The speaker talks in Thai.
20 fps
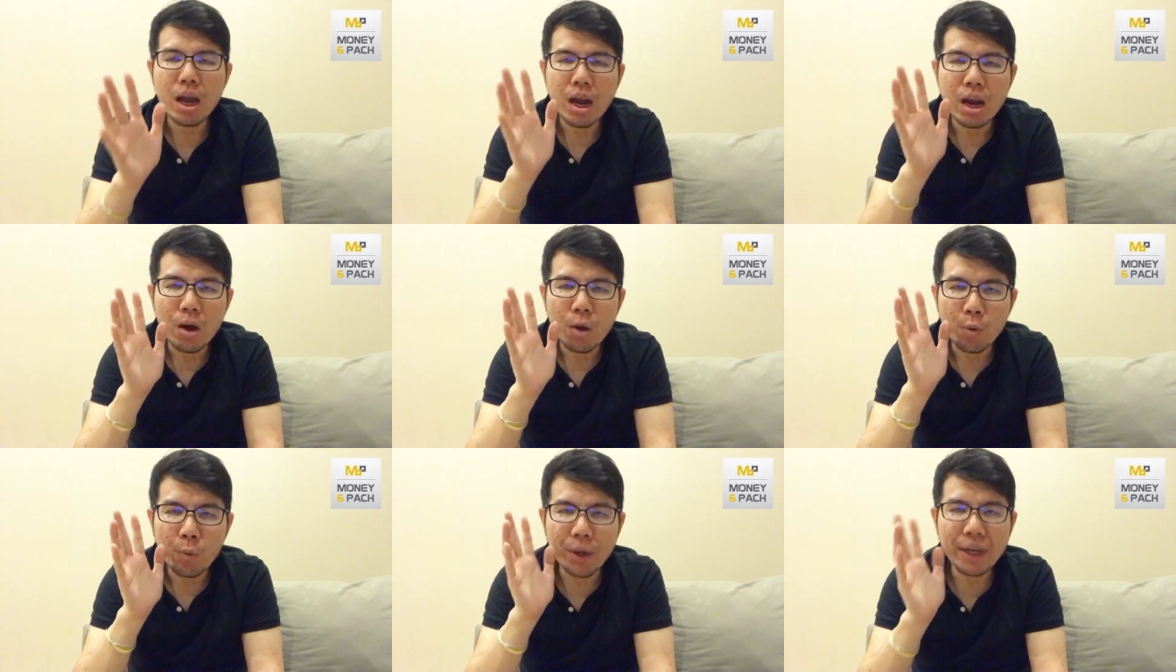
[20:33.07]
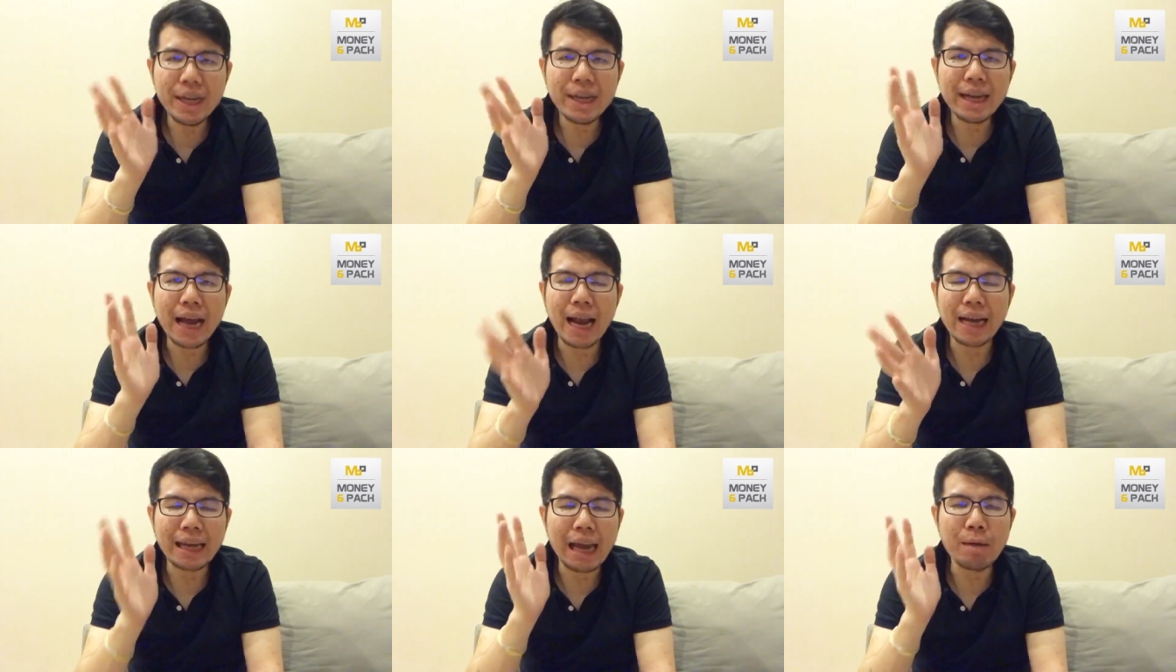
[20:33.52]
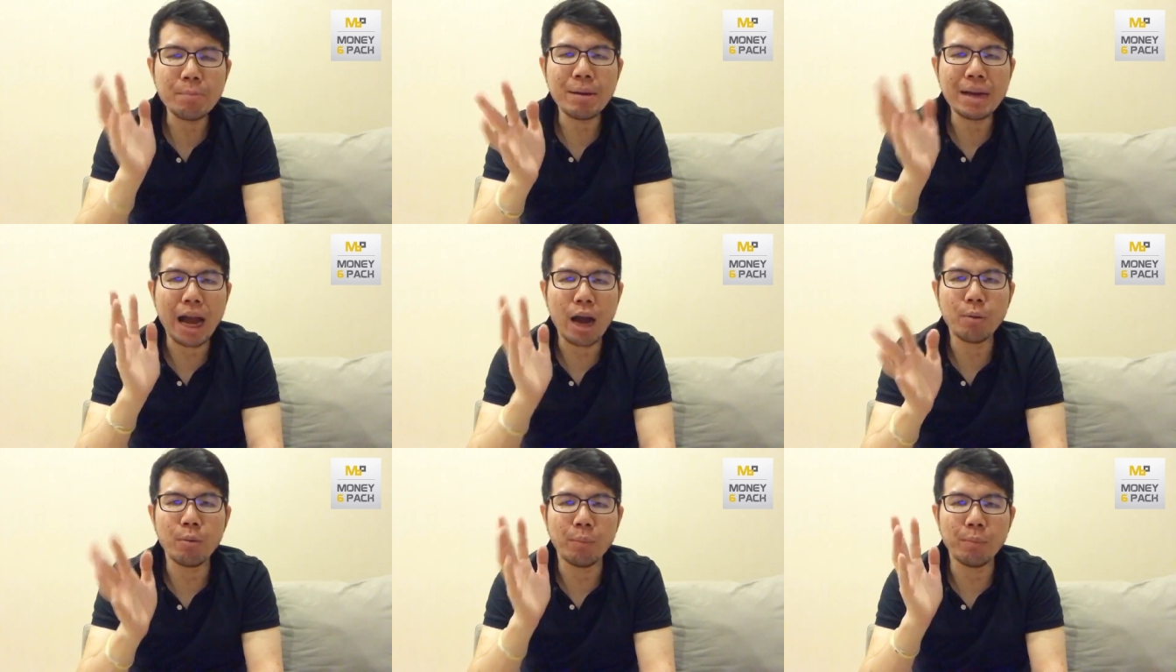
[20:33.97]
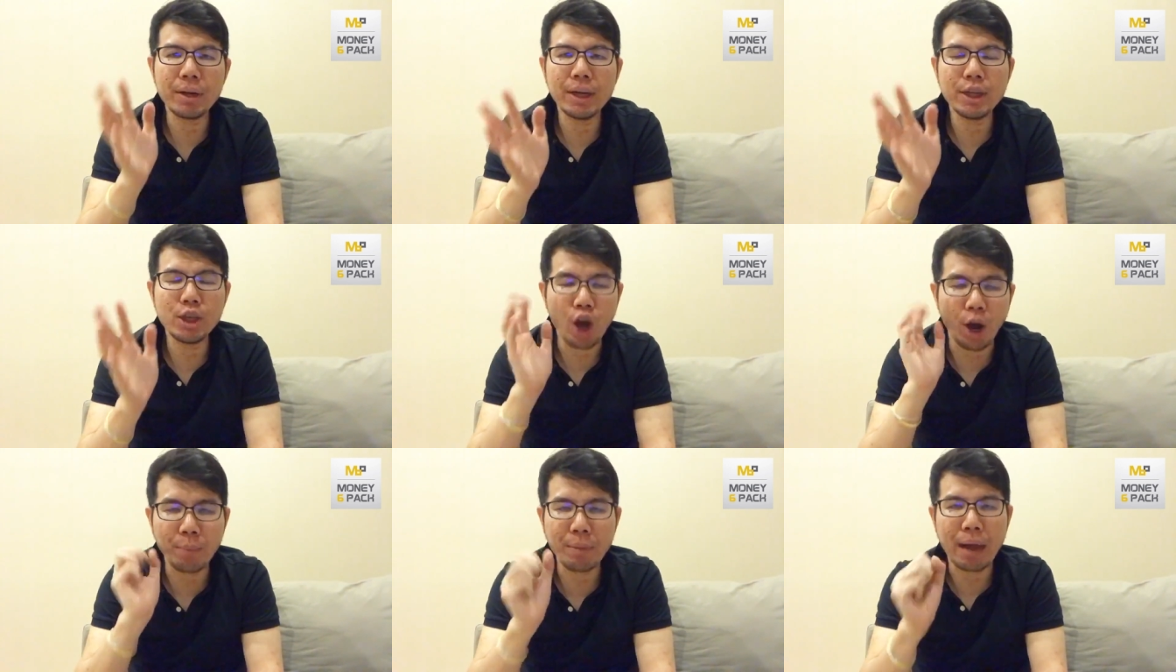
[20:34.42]
วิธีการแก้ปัญหาผมคือย
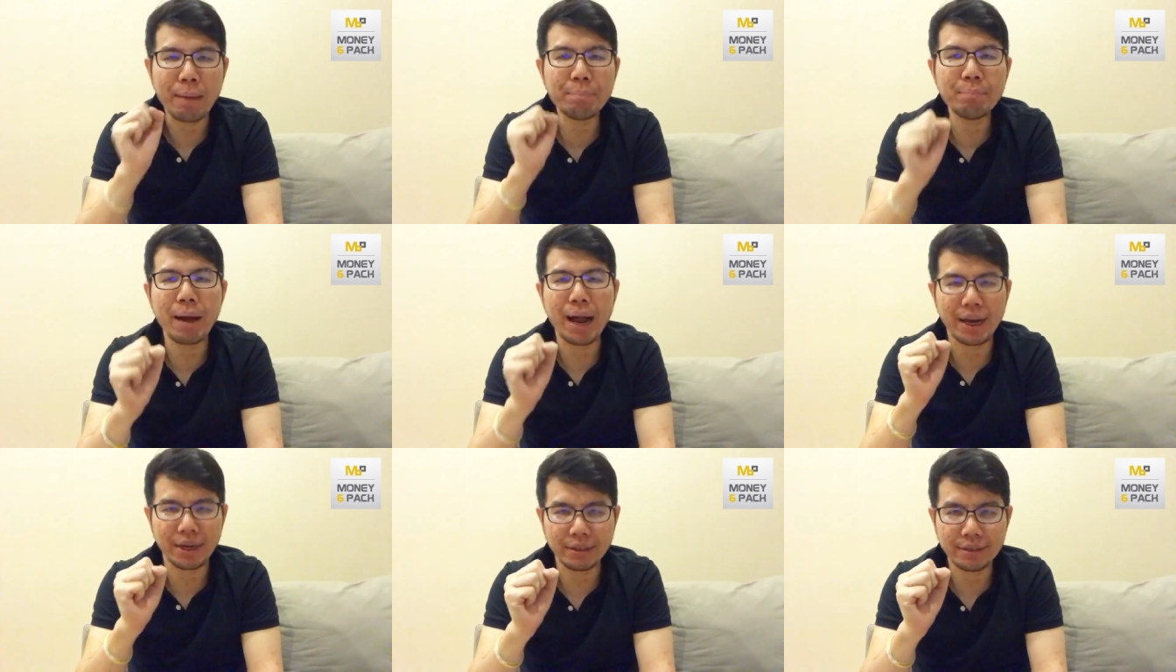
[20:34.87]
อมรับมัน